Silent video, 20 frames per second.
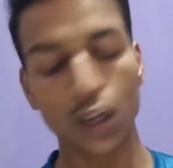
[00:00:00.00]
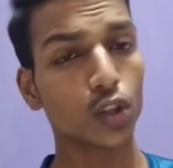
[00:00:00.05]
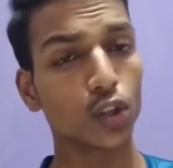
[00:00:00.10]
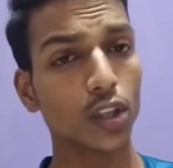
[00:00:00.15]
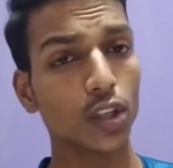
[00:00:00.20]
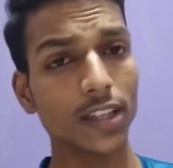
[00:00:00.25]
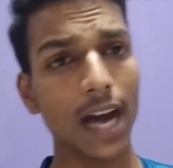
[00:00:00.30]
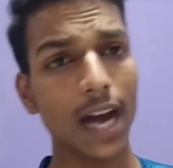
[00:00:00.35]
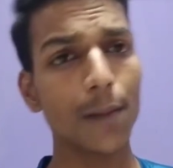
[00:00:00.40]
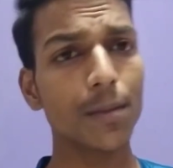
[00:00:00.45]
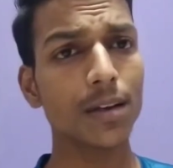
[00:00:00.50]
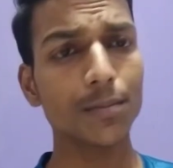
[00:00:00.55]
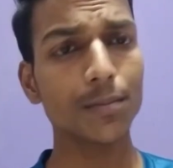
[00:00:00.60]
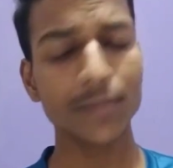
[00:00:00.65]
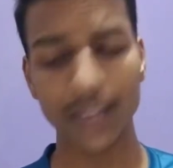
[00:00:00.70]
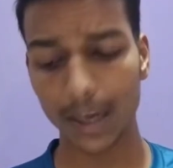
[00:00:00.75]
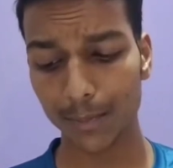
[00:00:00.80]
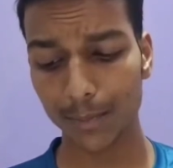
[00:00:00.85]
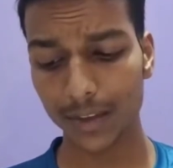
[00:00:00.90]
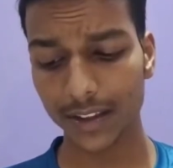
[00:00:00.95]
तो यहाँ पर
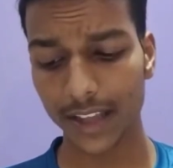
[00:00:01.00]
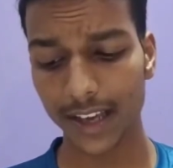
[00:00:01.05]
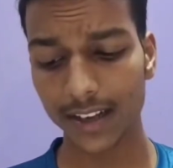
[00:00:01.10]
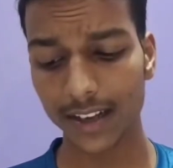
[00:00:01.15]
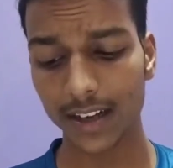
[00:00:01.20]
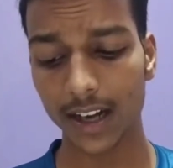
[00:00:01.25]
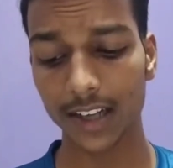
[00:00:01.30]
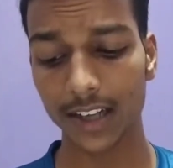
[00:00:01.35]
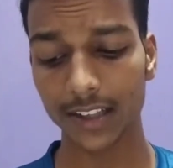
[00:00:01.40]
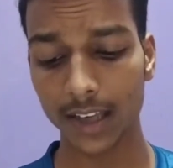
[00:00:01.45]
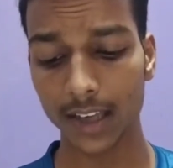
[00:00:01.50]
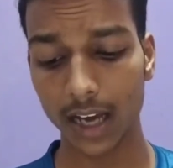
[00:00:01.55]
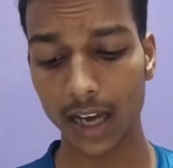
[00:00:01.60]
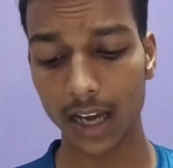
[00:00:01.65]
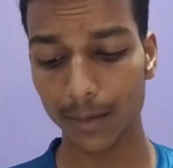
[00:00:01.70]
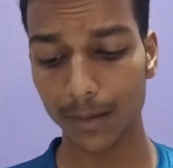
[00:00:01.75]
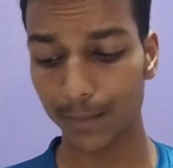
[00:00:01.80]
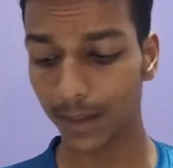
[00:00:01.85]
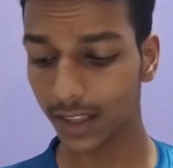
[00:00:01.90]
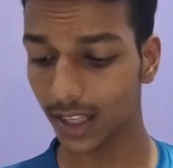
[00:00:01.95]
हमने देखा कि
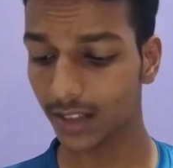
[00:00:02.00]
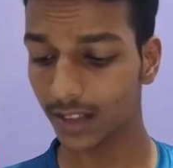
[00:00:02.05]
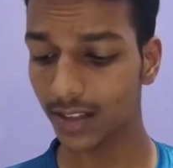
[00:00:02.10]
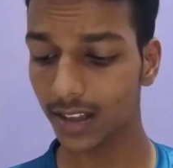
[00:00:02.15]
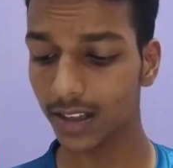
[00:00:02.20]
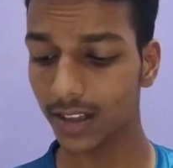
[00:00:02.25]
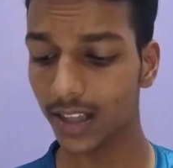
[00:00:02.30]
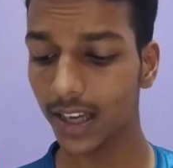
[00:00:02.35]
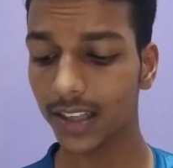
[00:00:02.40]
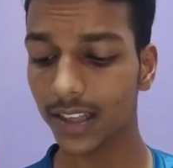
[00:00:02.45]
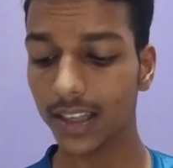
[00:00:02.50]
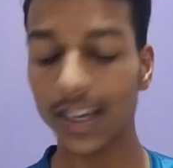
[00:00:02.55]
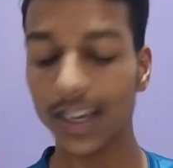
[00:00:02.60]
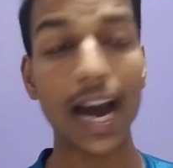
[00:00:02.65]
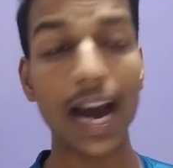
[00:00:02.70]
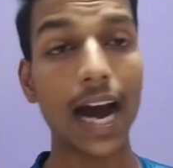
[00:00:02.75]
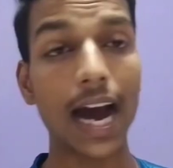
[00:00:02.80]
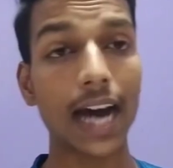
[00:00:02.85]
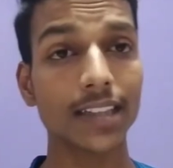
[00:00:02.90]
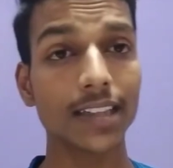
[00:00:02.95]
हमें पता चलता है कि
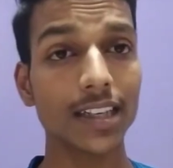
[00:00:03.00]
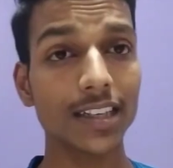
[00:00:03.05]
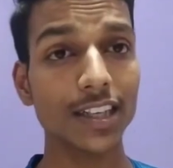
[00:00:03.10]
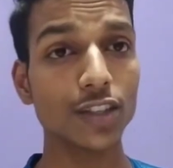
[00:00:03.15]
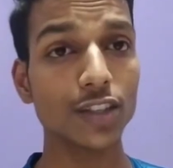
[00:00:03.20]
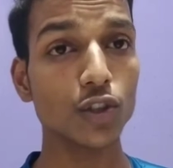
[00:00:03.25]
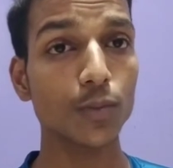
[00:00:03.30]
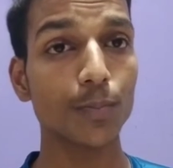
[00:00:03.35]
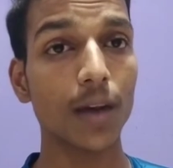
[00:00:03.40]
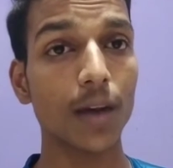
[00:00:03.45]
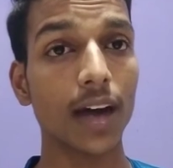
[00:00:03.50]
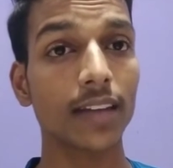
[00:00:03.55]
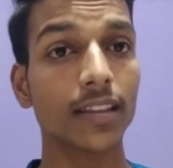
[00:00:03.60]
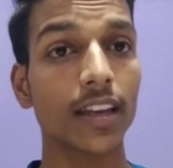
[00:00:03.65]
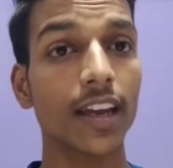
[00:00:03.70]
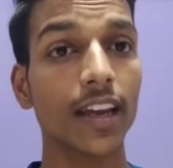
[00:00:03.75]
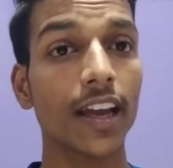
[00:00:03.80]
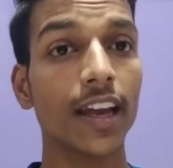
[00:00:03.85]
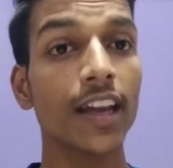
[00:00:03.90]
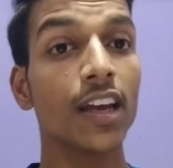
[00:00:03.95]
आदर के जो
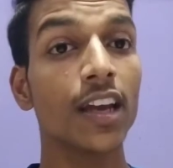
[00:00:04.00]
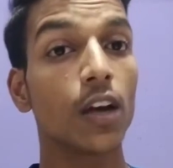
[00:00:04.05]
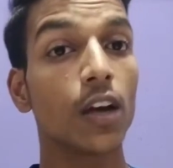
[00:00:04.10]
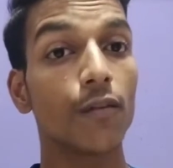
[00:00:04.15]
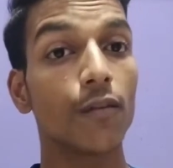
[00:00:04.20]
पात्र हैं